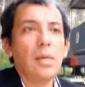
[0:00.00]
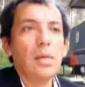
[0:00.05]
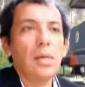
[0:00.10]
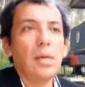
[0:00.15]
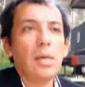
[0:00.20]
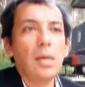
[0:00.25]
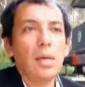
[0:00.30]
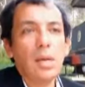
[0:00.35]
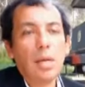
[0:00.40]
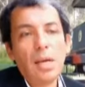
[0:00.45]

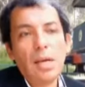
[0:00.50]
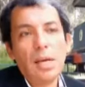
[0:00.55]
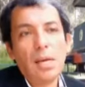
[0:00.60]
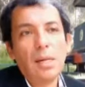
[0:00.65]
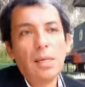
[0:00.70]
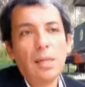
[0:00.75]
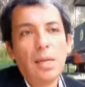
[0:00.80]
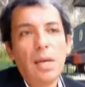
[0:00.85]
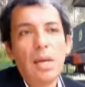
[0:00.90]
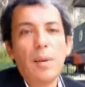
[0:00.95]

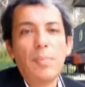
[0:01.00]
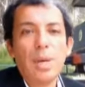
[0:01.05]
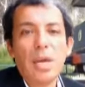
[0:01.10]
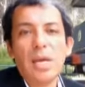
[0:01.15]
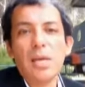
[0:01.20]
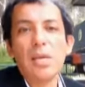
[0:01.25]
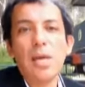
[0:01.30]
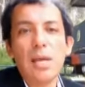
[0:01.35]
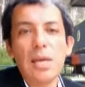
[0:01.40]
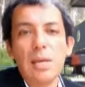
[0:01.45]
en, la
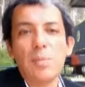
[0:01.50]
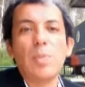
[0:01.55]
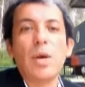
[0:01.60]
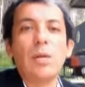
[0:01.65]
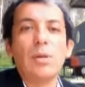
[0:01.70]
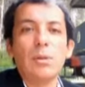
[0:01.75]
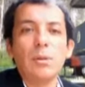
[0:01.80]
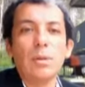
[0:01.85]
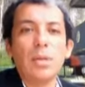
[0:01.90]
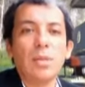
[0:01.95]
pequeña
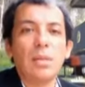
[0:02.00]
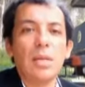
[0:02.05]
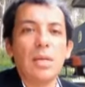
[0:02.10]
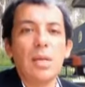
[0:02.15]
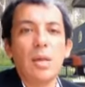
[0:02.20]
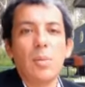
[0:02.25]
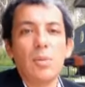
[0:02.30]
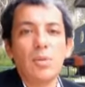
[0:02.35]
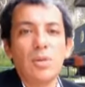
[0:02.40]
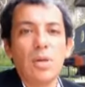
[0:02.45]
Lima ¿no? que
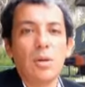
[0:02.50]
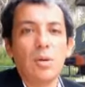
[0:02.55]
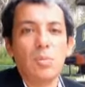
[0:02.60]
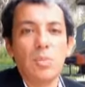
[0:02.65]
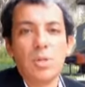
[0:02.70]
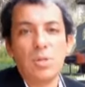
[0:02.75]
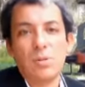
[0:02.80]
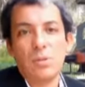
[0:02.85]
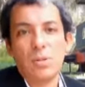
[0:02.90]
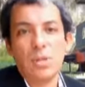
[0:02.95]
teníamos a
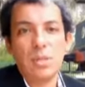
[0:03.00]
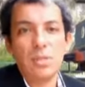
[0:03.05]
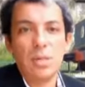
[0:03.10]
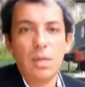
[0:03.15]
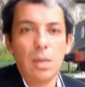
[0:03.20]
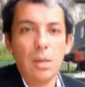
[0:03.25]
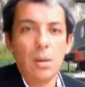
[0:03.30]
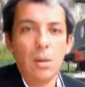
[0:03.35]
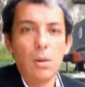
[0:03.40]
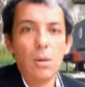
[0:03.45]
comienzos del
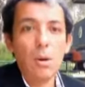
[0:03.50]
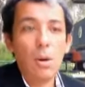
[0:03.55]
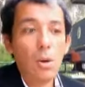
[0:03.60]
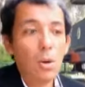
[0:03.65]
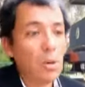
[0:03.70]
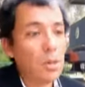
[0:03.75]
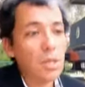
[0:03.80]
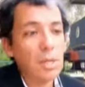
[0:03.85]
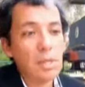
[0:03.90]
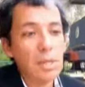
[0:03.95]
siglo.
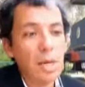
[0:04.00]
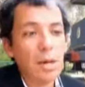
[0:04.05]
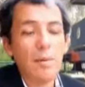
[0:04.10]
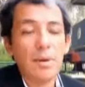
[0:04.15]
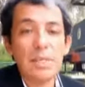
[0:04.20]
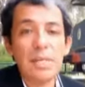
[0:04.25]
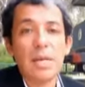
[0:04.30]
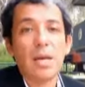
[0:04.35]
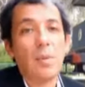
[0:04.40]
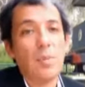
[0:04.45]
Hoy en día
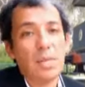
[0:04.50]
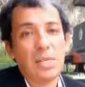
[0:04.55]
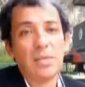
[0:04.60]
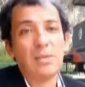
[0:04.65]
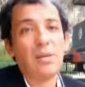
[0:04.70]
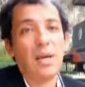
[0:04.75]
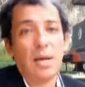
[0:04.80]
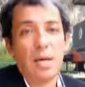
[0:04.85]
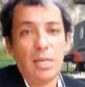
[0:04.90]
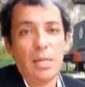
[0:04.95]
básicamente
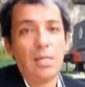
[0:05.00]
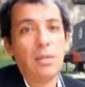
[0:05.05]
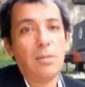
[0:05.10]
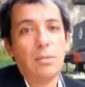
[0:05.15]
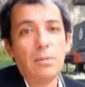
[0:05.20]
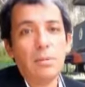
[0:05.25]
están ahí.